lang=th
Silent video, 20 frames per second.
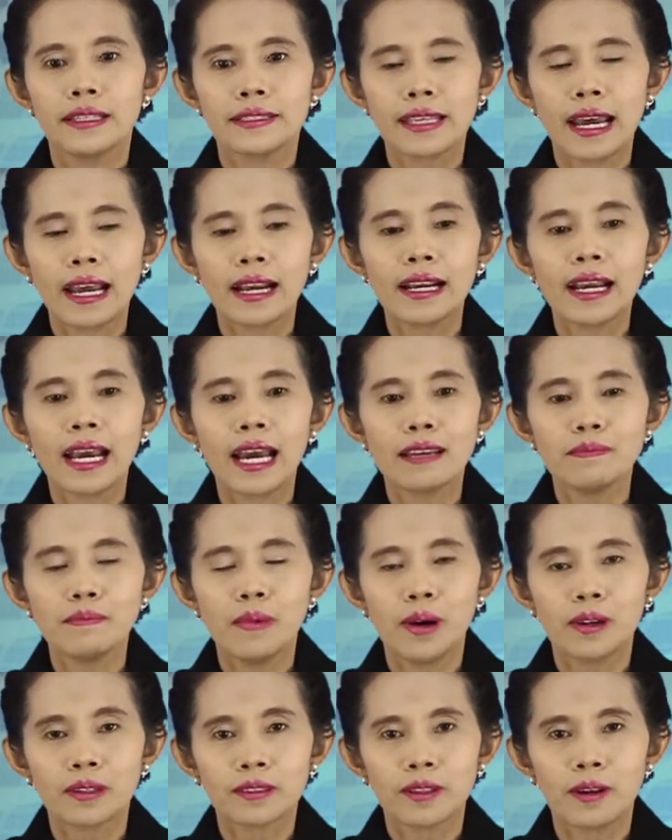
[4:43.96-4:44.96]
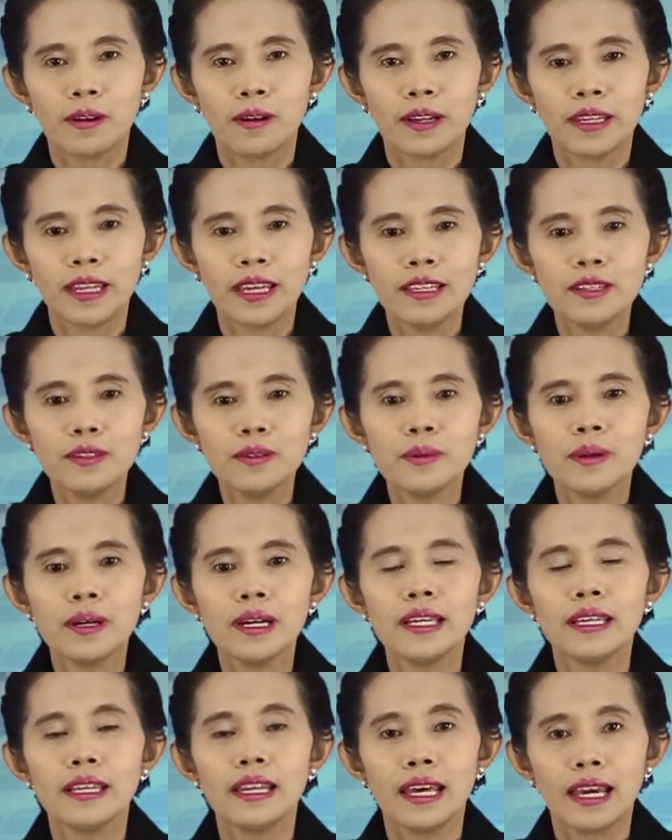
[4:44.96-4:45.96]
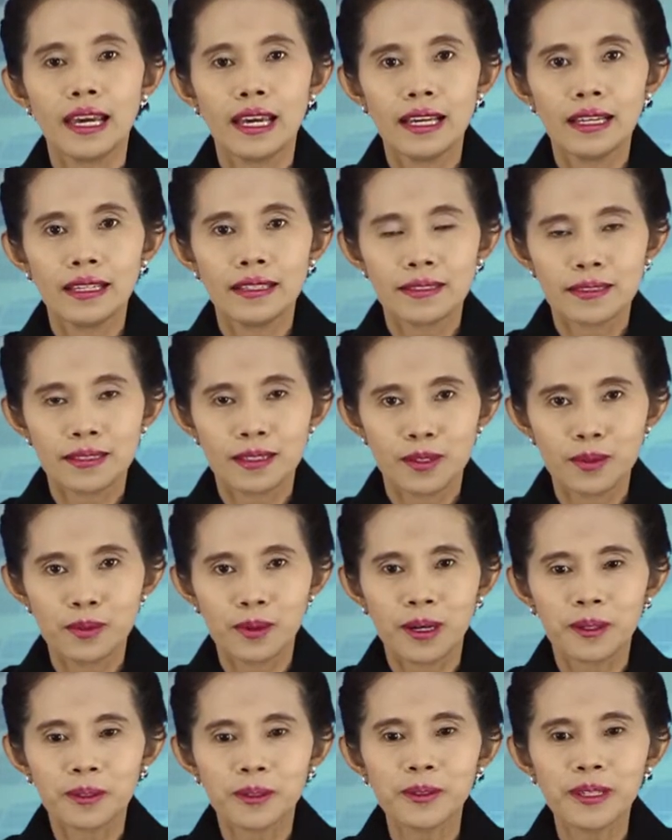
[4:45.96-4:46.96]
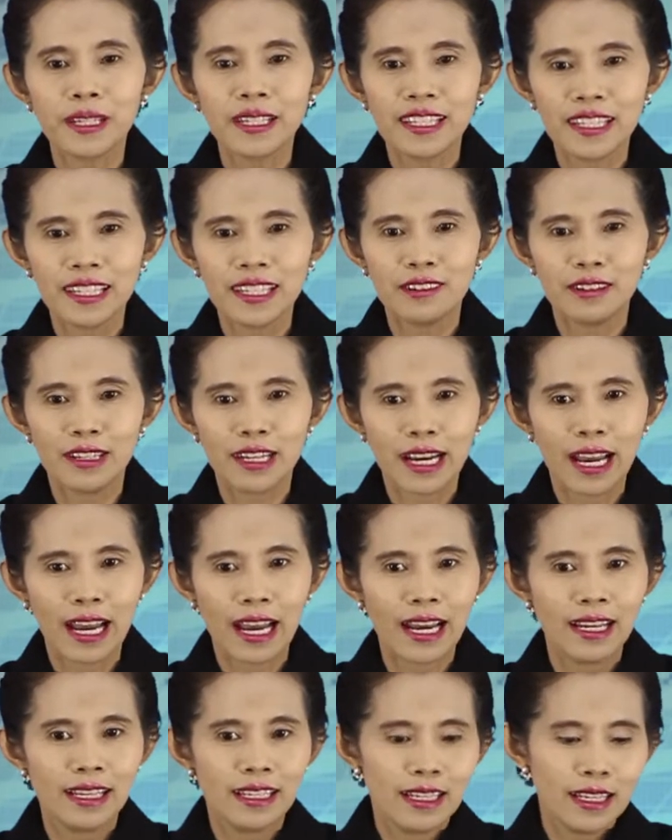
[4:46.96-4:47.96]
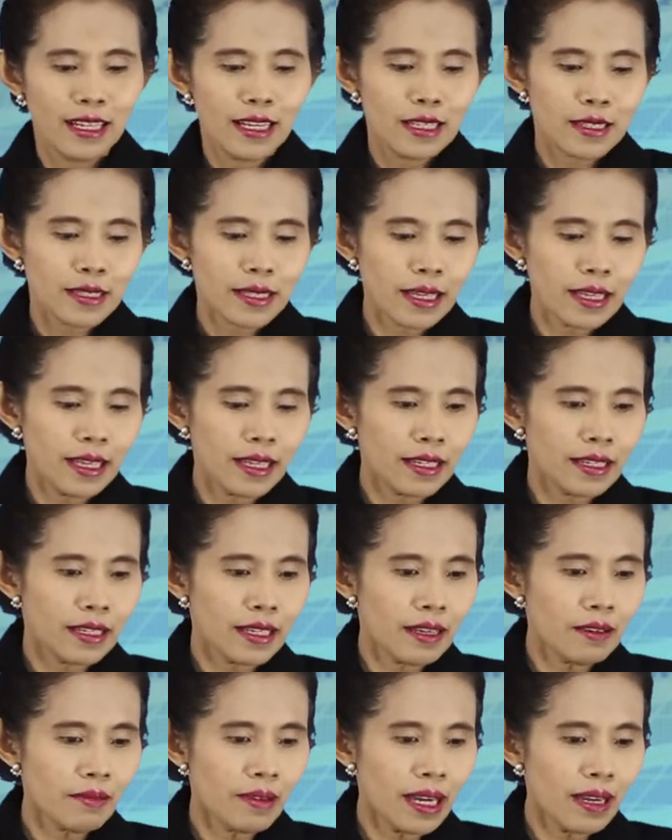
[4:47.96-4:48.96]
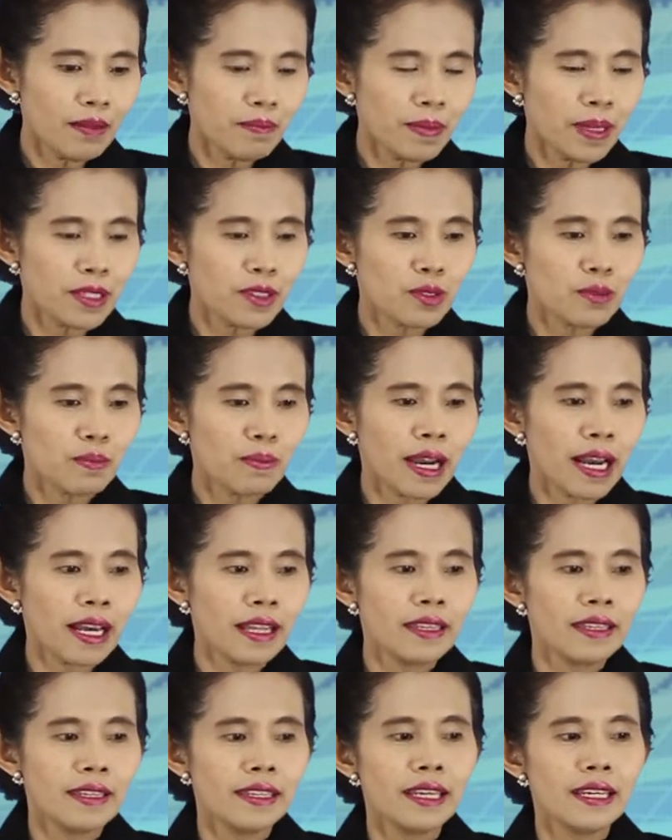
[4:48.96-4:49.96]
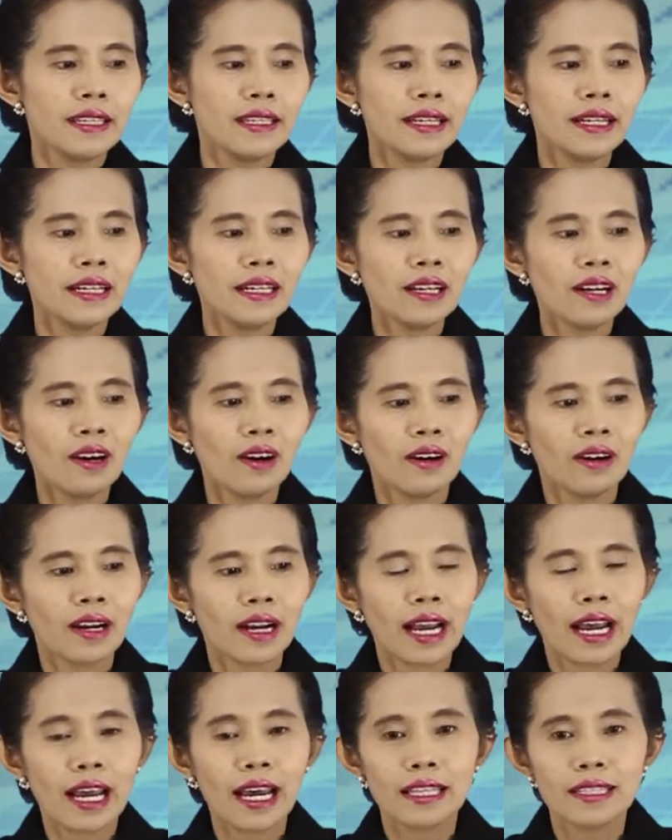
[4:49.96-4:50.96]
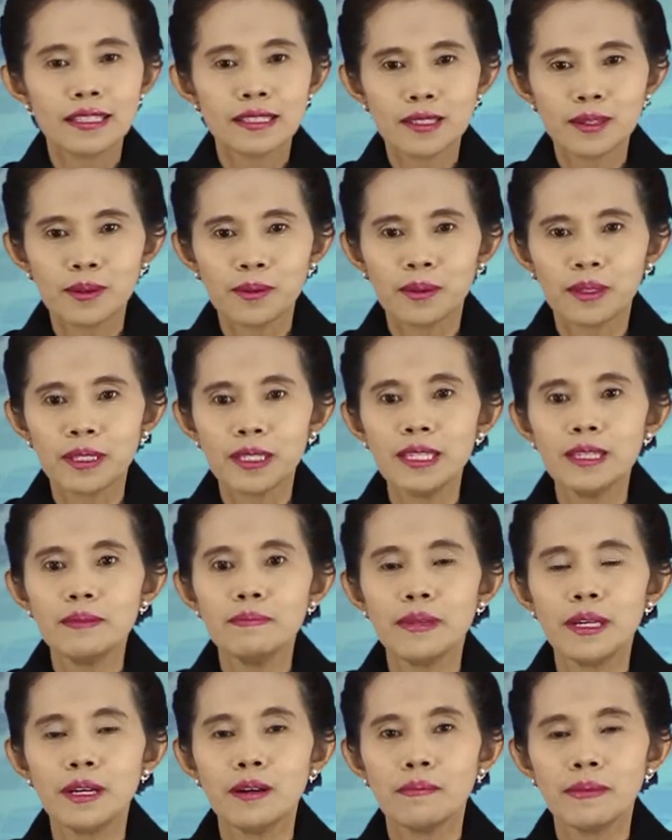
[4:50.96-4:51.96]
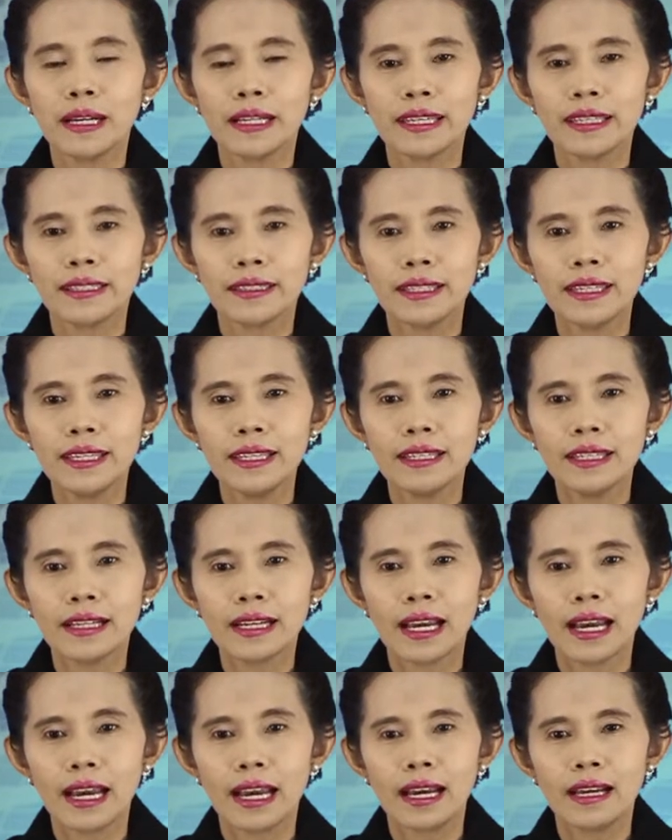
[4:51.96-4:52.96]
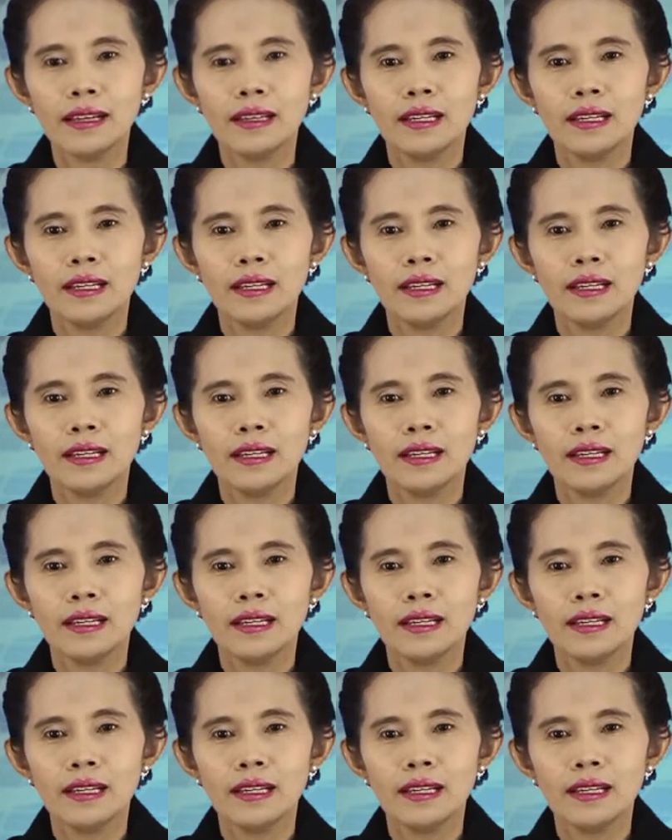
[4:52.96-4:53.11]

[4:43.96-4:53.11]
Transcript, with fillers: สร้างการบอกต่อได้ด้วยและสะดวกรวดเร็วนะคะ จะเห็นได้ว่าปัจจุบันในเรื่องของการส่งอีเมลมาร์เก็ตติ้งนะคะ